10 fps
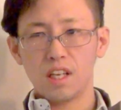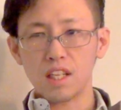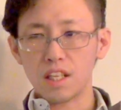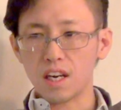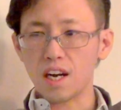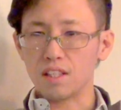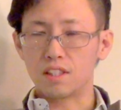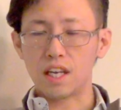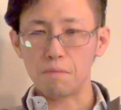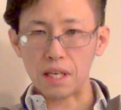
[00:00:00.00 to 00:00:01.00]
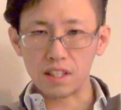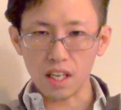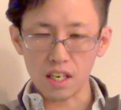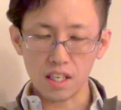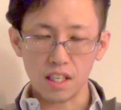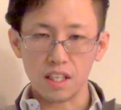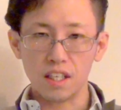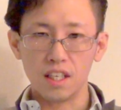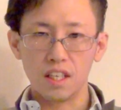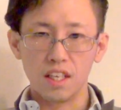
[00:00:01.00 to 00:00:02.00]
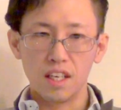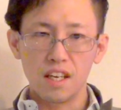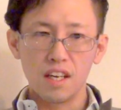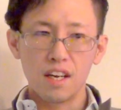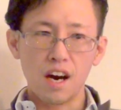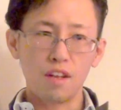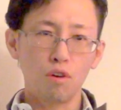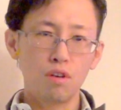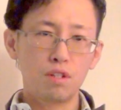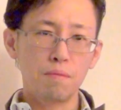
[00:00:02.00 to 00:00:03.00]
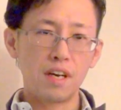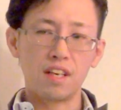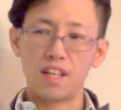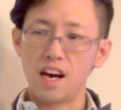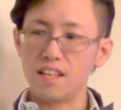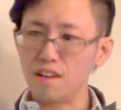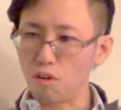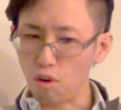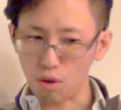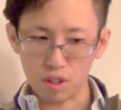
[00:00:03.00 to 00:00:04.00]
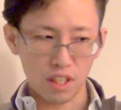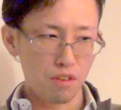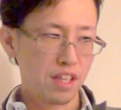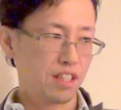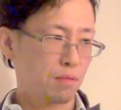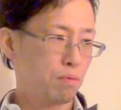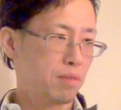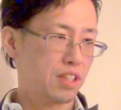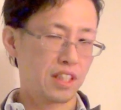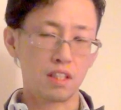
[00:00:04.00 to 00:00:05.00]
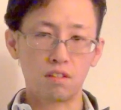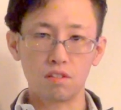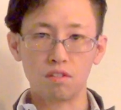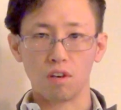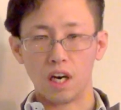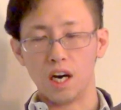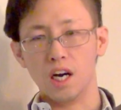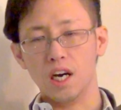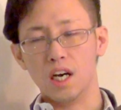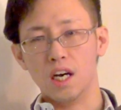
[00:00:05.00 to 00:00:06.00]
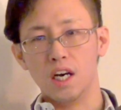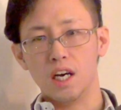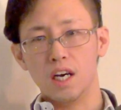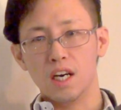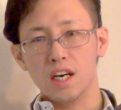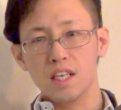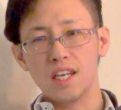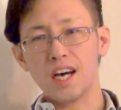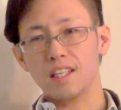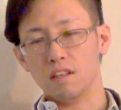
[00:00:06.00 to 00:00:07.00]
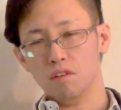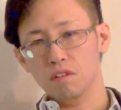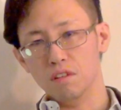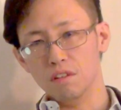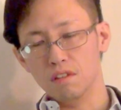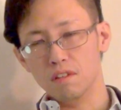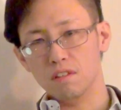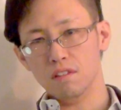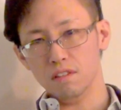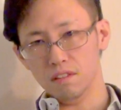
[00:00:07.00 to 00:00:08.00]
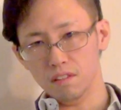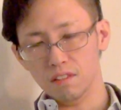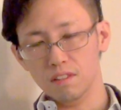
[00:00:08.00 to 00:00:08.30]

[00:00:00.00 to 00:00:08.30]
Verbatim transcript: あなたが捕まったり、あの追い詰められて相手を殺した上で自分も自殺するとか、嫌なの。うん。